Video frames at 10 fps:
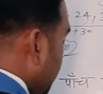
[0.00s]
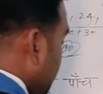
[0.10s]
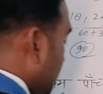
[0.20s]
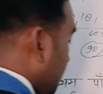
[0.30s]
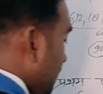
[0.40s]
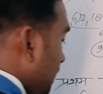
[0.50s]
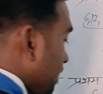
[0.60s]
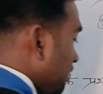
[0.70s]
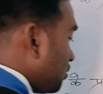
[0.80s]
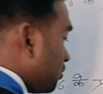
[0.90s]
अंतर
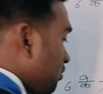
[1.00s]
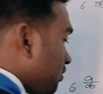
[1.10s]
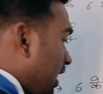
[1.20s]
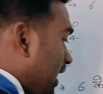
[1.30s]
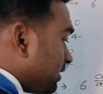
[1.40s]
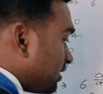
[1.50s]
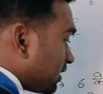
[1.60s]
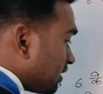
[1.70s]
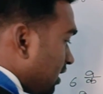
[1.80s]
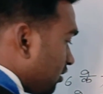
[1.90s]
इन दोनों का अंतर
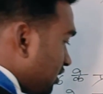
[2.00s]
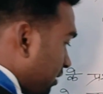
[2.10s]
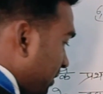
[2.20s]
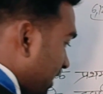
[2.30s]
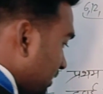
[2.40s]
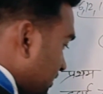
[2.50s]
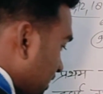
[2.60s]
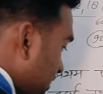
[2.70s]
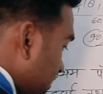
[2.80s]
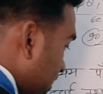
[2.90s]
कितना हो जाए माइनस
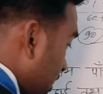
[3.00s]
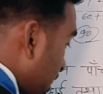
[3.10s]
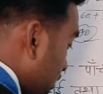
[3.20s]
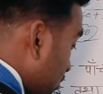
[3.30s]
कर दीजिए तो